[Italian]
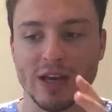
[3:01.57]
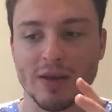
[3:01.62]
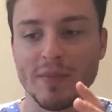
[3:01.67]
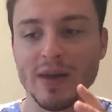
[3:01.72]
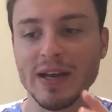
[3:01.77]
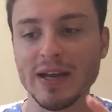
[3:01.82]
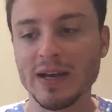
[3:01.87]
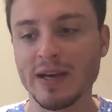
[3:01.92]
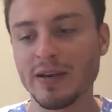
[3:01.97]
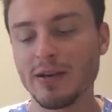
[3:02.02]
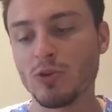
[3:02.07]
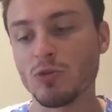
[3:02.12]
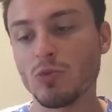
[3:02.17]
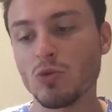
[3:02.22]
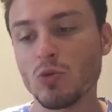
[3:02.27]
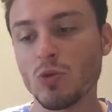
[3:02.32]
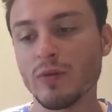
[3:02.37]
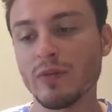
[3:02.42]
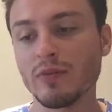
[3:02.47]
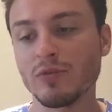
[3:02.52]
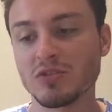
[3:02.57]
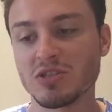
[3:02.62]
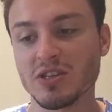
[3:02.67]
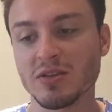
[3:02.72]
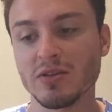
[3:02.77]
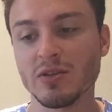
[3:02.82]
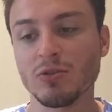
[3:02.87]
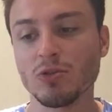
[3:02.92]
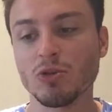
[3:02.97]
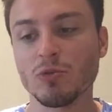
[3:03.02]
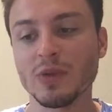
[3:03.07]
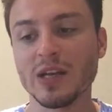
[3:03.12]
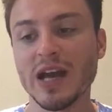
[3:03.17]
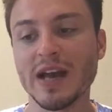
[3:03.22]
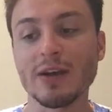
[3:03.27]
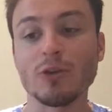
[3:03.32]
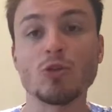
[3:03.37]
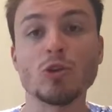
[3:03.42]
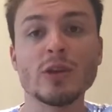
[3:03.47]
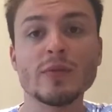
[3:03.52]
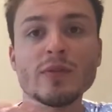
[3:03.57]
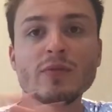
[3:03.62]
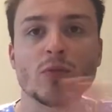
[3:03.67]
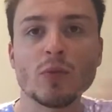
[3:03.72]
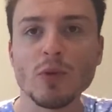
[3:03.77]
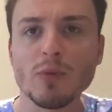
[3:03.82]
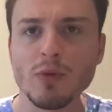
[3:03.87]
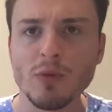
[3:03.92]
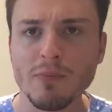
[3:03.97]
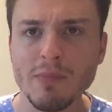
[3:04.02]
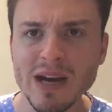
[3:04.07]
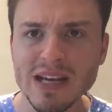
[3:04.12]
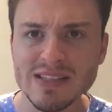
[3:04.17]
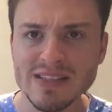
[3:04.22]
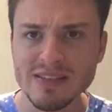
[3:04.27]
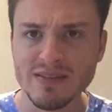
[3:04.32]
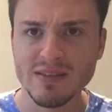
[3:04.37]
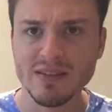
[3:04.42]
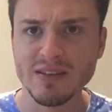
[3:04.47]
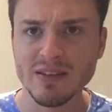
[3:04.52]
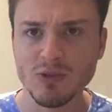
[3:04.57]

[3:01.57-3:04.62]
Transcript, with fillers: America, che comunque avevo sentito nominare, non li avevo proprio mai sentiti